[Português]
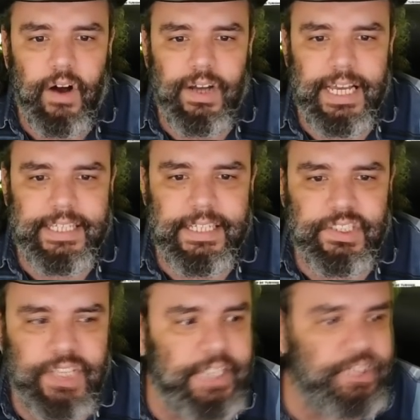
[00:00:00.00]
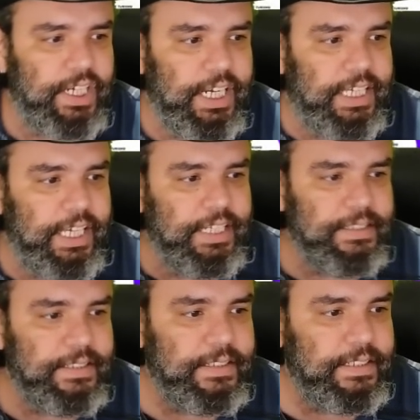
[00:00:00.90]
Olha aqui, gente, olha aqui.
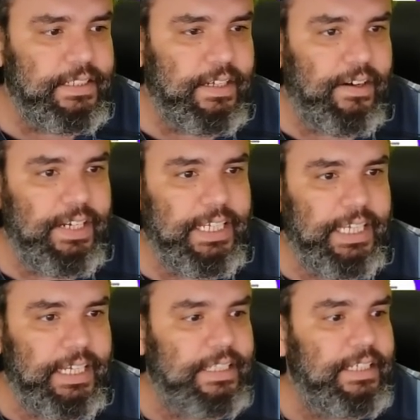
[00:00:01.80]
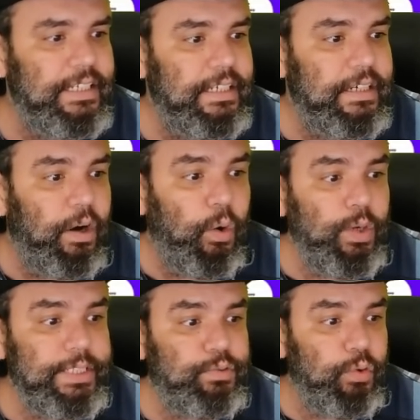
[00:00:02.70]
Olha aqui.
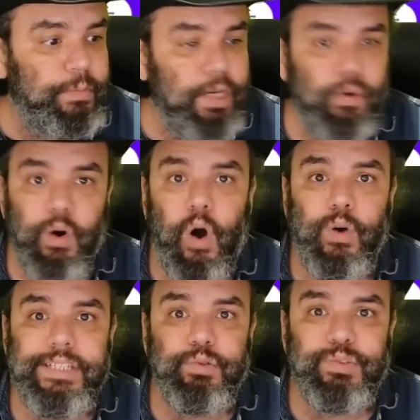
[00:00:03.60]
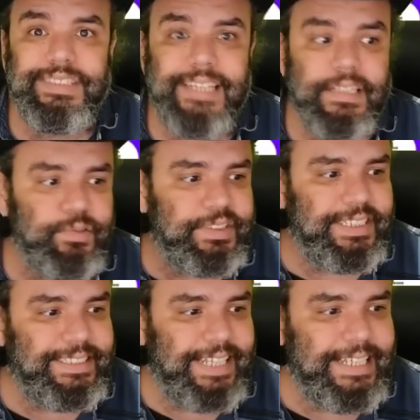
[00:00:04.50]
R$
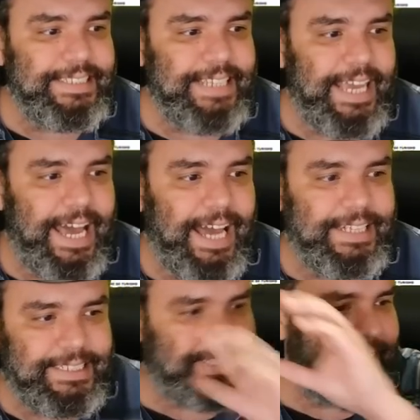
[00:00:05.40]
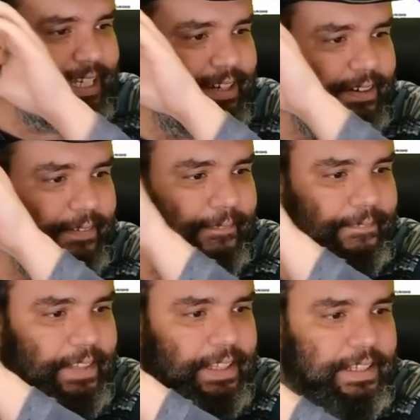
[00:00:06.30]
8.813. Tá aqui, ó.
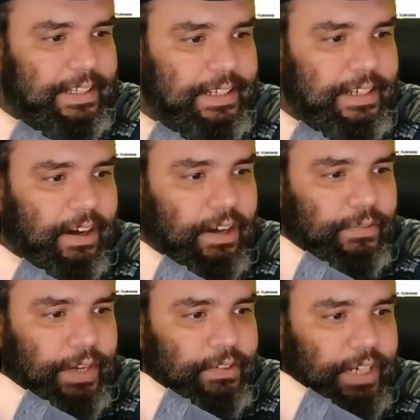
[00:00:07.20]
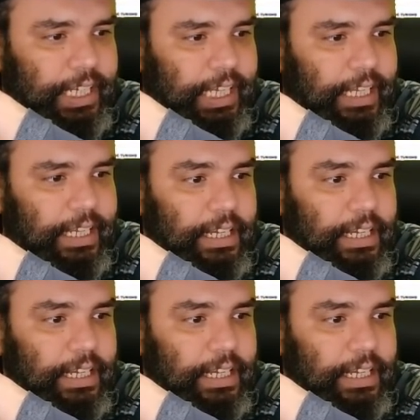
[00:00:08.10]
Olha o valor aqui.